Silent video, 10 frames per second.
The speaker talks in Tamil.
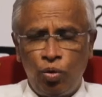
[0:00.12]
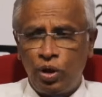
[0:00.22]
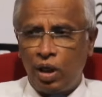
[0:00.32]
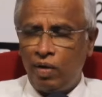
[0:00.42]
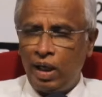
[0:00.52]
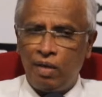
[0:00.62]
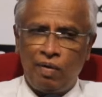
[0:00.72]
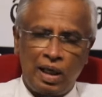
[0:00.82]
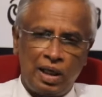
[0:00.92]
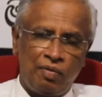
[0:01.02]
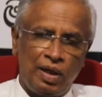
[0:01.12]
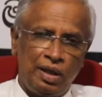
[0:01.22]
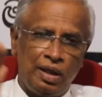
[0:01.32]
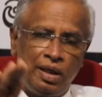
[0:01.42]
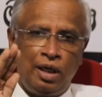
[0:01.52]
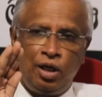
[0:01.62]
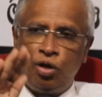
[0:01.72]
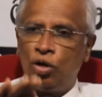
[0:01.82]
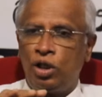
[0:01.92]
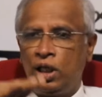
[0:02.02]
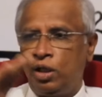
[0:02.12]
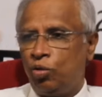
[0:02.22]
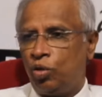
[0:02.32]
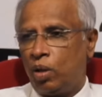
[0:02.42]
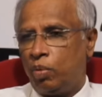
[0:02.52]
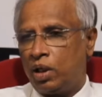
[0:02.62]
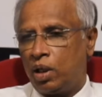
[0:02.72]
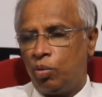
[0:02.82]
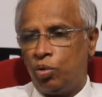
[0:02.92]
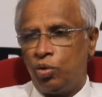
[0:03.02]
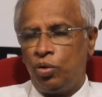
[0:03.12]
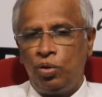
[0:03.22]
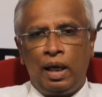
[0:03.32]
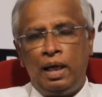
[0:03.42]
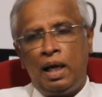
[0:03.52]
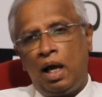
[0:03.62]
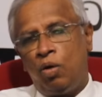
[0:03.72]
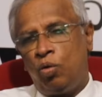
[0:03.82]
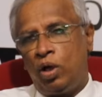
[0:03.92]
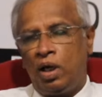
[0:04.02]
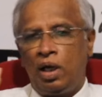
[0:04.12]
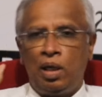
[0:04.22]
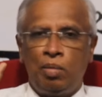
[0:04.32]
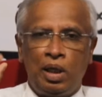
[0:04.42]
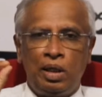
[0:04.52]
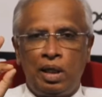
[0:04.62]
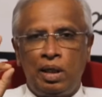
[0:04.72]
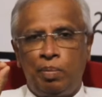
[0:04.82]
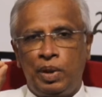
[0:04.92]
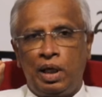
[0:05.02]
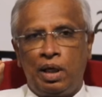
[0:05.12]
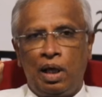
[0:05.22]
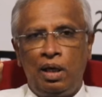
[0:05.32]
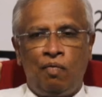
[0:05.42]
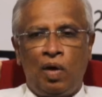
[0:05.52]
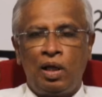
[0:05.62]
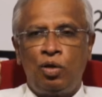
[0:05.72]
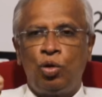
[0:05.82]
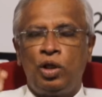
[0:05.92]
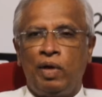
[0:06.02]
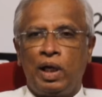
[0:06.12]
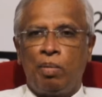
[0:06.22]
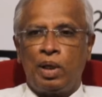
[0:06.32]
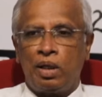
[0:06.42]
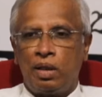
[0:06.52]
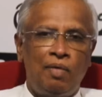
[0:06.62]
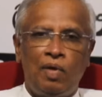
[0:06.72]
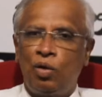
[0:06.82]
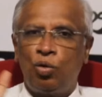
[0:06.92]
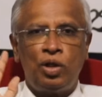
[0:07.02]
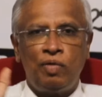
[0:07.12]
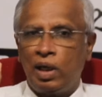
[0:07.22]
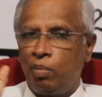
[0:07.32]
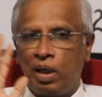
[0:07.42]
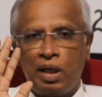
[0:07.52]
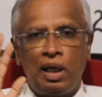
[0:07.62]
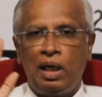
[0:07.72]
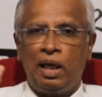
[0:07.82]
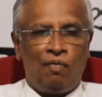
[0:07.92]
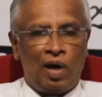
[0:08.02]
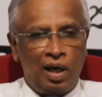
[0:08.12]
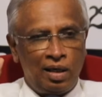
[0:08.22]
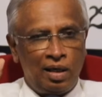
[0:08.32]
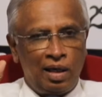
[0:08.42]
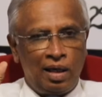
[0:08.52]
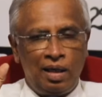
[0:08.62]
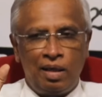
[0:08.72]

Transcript: ஒரு தவணைக்கு வழக்கு வந்து இன்னொரு தேதி கொடுக்கப்படுகிற போது எல்லா ஊடகங்களும் எழுதுறது எப்படி என்றால் வழக்கு ஒத்தி வைக்கப்பட்டது வழக்கு ஒத்தி வைக்கப்படுற இல்லை வழக்கில்